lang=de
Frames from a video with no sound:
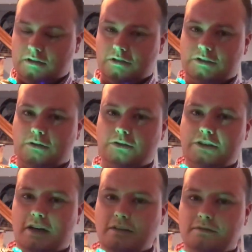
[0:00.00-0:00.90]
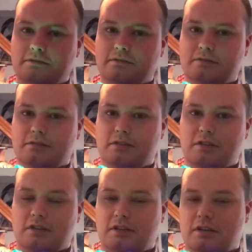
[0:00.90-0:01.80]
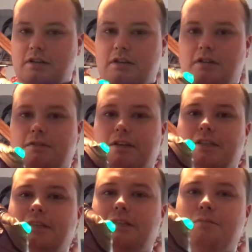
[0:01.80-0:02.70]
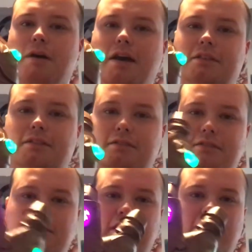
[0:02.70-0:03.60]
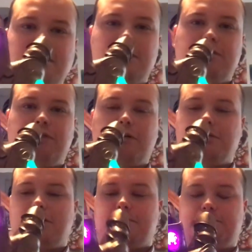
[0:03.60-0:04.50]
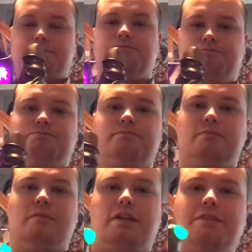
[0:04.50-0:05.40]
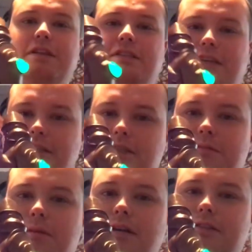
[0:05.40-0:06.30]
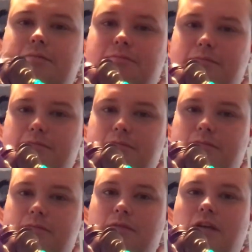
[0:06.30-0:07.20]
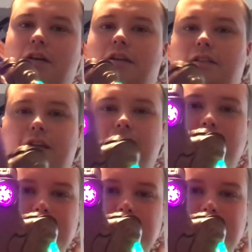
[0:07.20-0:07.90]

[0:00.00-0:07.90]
der drückt hier runter. Und wenn ihr es richtig macht, dann rastet die Faust. Ne, wenn ihr es richtig macht, dann